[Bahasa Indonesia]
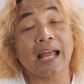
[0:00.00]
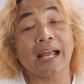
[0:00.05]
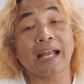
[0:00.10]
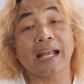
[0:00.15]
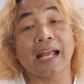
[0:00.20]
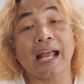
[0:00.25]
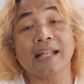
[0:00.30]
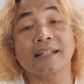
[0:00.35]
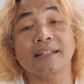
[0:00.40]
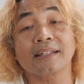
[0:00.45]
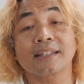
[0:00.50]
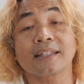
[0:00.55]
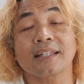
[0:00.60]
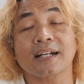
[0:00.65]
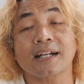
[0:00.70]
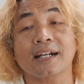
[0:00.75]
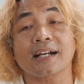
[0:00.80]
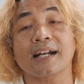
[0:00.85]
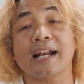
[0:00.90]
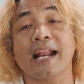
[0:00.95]

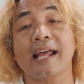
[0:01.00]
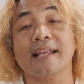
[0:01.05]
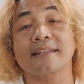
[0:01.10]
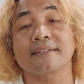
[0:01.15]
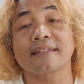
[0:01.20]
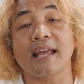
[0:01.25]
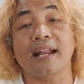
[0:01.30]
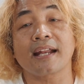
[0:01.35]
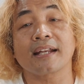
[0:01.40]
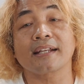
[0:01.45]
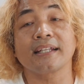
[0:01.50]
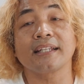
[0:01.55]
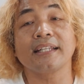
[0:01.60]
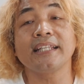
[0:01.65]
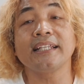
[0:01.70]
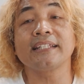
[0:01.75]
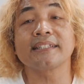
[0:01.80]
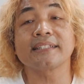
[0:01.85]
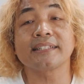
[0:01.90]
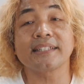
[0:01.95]
akan
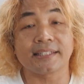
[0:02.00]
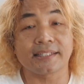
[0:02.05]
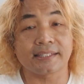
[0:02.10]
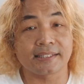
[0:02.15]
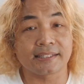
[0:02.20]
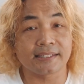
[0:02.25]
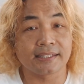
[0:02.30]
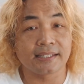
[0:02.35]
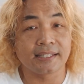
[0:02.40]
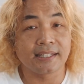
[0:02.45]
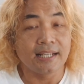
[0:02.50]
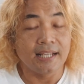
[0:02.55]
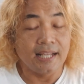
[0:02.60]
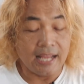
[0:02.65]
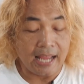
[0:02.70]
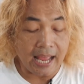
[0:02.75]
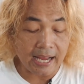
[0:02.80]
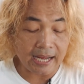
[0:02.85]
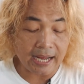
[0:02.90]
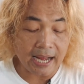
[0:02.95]
terasa ISIS
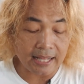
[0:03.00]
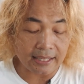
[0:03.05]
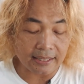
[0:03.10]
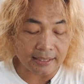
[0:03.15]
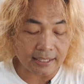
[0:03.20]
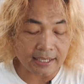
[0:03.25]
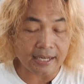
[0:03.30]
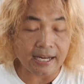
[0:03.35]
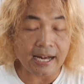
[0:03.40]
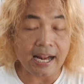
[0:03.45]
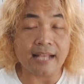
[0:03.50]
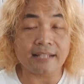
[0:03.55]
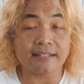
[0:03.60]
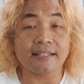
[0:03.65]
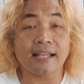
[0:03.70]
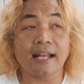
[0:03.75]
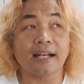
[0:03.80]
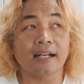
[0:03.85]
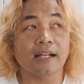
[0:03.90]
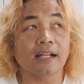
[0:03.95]
akan
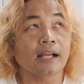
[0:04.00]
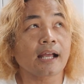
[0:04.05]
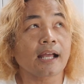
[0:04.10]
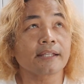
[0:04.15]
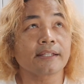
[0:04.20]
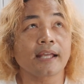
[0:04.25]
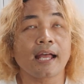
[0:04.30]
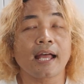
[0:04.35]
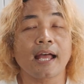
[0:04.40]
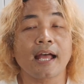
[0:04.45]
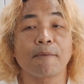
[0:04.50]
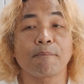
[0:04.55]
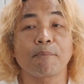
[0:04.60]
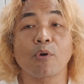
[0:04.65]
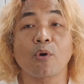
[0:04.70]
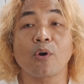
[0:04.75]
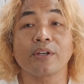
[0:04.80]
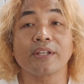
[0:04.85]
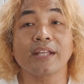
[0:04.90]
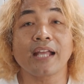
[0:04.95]
terasa kayak
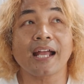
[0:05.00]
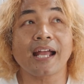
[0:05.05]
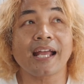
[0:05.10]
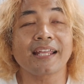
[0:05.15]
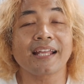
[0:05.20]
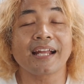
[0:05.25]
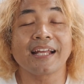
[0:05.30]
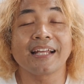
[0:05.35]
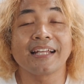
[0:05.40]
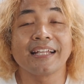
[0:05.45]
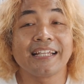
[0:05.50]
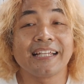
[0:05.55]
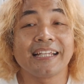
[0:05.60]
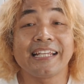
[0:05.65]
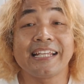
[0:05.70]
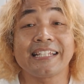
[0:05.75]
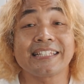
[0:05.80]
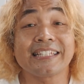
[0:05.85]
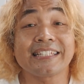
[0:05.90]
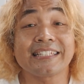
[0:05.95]
pokoknya kayak
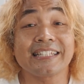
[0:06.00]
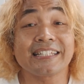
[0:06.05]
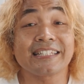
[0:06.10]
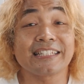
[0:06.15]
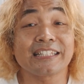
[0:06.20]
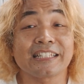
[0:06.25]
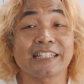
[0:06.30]
ISIS